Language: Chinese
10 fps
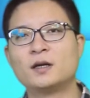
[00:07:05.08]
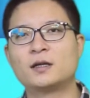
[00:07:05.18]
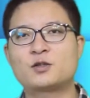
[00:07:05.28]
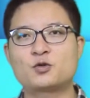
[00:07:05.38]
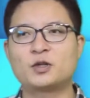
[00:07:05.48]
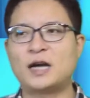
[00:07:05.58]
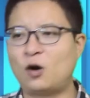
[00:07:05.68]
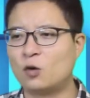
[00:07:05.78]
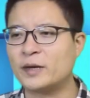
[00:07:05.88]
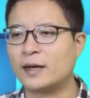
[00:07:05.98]
那至于它
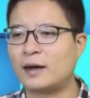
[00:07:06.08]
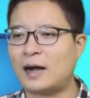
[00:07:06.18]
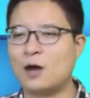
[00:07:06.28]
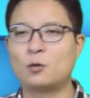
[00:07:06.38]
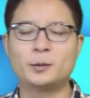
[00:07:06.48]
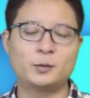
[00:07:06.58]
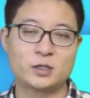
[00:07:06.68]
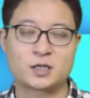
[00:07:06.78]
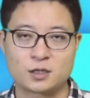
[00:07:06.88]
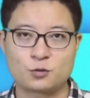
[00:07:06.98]
后面还会不会
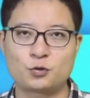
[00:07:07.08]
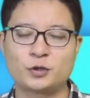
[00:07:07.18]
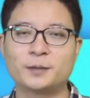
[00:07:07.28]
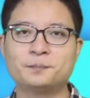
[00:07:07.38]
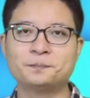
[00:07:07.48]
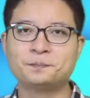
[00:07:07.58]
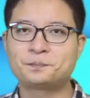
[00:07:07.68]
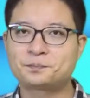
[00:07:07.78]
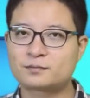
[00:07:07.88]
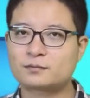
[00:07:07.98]
持续呢？
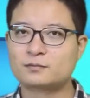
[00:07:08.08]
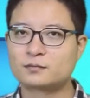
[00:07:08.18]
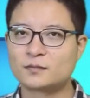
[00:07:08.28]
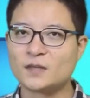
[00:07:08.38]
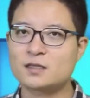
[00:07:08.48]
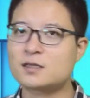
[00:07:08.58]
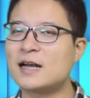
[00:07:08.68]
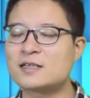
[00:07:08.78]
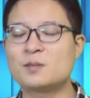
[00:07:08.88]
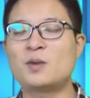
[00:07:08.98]
这个
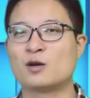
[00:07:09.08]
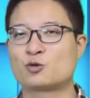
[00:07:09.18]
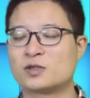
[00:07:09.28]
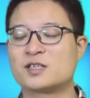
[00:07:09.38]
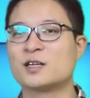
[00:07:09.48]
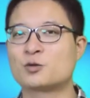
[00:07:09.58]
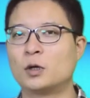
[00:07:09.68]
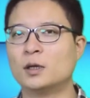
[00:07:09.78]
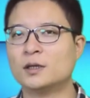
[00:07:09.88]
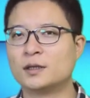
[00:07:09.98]
还真不好说，只能
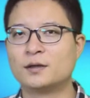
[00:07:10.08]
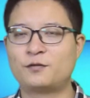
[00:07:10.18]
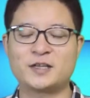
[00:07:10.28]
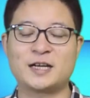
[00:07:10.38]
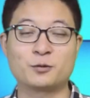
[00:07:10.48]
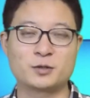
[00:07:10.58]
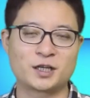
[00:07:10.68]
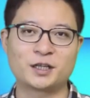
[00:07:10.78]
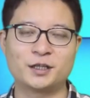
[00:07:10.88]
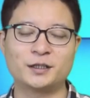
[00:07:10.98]
说非常有这
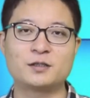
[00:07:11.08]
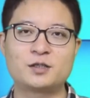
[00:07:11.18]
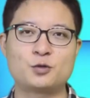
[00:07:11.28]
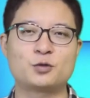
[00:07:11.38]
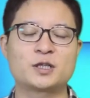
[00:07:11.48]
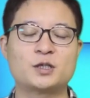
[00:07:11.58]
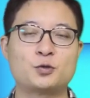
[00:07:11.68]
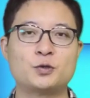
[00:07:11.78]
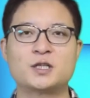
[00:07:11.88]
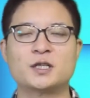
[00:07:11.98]
个可能继续这个
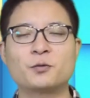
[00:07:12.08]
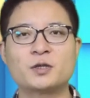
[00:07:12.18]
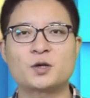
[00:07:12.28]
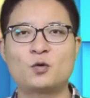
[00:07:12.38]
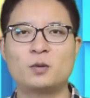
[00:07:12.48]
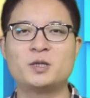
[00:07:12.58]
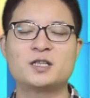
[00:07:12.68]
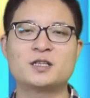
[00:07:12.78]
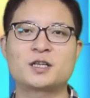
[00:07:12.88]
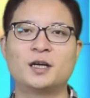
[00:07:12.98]
趋势，因为这个货币
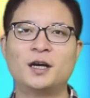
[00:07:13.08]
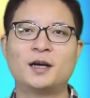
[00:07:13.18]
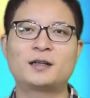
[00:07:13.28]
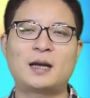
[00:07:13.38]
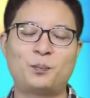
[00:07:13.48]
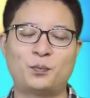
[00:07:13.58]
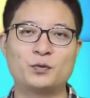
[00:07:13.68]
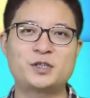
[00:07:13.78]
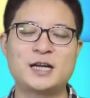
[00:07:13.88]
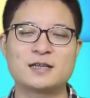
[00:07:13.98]
政策它
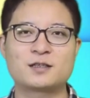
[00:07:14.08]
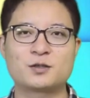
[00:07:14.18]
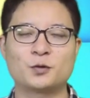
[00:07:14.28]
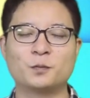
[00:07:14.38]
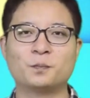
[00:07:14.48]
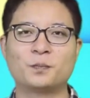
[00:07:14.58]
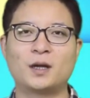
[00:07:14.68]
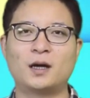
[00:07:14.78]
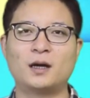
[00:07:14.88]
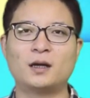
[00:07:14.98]
不像这种
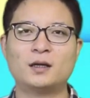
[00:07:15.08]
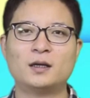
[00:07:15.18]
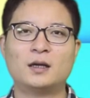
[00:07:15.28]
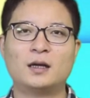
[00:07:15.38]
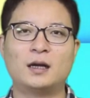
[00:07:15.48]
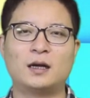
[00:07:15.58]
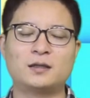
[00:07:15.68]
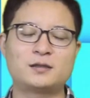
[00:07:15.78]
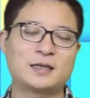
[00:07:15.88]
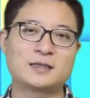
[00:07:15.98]
啊。
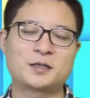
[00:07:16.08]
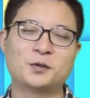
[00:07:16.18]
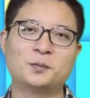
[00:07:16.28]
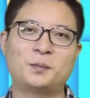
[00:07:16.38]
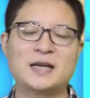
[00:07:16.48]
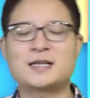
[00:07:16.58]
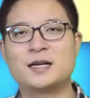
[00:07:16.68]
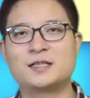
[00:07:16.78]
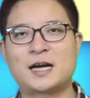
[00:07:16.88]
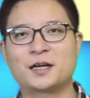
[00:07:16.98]
呃，像这种白菜
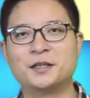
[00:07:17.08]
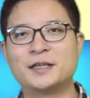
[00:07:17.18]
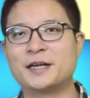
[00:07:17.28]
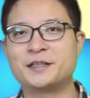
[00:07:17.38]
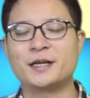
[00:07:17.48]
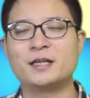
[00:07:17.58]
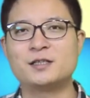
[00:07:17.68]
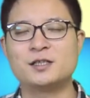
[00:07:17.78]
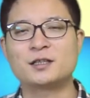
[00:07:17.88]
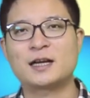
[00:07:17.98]
的价格一样，一年一
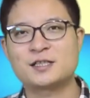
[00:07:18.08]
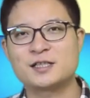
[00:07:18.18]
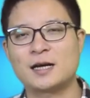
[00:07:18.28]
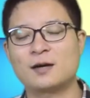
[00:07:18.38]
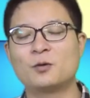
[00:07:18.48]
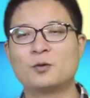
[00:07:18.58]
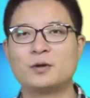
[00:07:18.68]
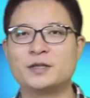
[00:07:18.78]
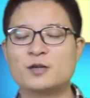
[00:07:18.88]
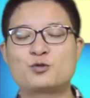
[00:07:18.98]
季，它经常
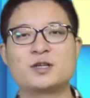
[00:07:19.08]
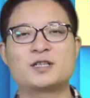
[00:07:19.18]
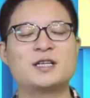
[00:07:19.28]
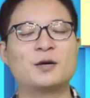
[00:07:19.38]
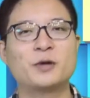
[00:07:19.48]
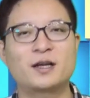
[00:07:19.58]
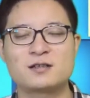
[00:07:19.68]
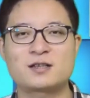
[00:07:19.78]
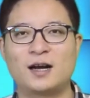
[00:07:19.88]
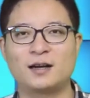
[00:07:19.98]
延续的时间会
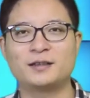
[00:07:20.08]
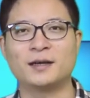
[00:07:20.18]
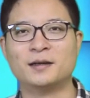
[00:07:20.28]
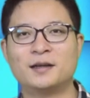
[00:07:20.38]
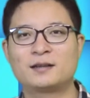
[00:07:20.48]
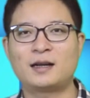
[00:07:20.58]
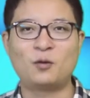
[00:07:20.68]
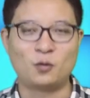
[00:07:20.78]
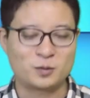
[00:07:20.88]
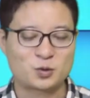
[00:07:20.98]
更长一点。当
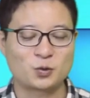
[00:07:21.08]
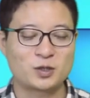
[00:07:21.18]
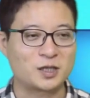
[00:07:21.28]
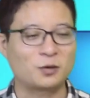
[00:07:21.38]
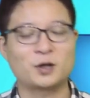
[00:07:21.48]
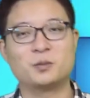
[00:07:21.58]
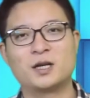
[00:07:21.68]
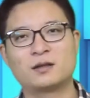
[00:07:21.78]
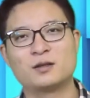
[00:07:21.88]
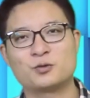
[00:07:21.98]
然，我们中国情况又比
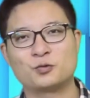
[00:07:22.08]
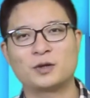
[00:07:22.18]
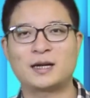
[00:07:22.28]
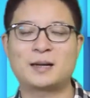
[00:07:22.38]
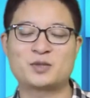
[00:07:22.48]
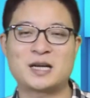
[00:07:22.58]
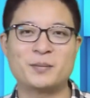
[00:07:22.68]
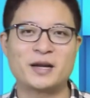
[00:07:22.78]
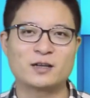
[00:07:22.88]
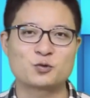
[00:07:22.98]
较特殊，呃，它不像
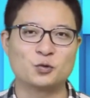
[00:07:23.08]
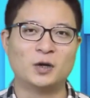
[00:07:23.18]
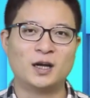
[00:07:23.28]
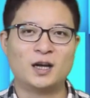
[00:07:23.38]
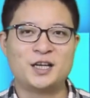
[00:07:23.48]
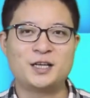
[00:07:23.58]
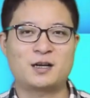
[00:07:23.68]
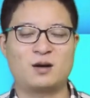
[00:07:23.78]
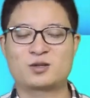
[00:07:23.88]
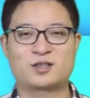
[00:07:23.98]
美联储一
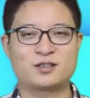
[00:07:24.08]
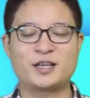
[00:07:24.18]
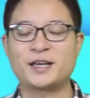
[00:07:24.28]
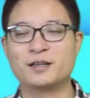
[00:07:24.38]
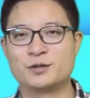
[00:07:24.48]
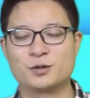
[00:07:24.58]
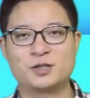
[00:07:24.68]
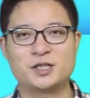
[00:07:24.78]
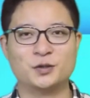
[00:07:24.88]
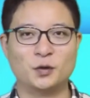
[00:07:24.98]
搞十年一个周
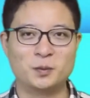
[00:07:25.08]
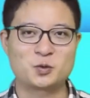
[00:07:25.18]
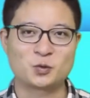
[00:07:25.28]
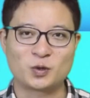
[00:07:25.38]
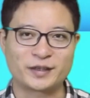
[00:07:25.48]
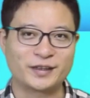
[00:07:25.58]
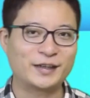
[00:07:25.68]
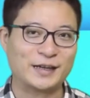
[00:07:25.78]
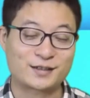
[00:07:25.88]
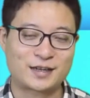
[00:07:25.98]
期，我们中国可能
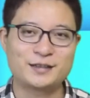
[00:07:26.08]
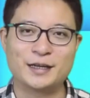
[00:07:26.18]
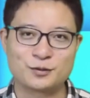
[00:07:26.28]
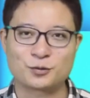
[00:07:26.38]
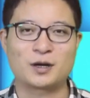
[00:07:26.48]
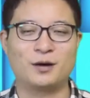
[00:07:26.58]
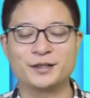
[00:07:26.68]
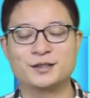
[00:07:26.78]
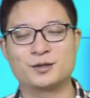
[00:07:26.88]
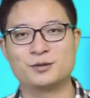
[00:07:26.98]
两三年就搞一
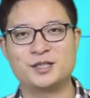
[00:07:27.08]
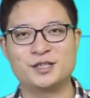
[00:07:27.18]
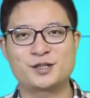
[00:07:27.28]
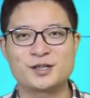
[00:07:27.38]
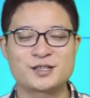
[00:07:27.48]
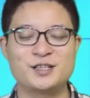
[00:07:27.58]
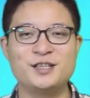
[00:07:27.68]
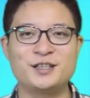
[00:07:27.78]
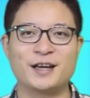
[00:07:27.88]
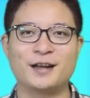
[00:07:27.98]
个周期，甚至
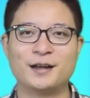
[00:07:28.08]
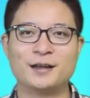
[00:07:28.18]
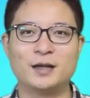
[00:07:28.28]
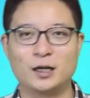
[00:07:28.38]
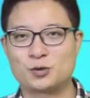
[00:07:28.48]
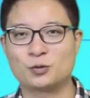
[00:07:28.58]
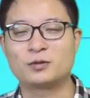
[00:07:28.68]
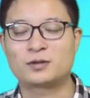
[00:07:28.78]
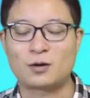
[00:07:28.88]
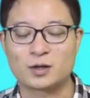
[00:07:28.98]
一年啊就
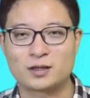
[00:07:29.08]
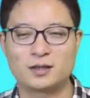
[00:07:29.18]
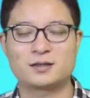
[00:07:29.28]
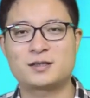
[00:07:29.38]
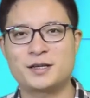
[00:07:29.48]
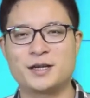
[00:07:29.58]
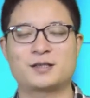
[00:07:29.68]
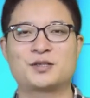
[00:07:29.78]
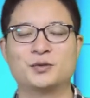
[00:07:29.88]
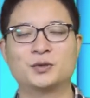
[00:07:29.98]
到个个，这也
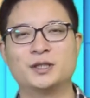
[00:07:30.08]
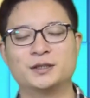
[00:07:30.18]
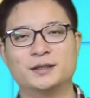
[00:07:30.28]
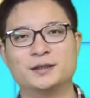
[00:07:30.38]
是有可能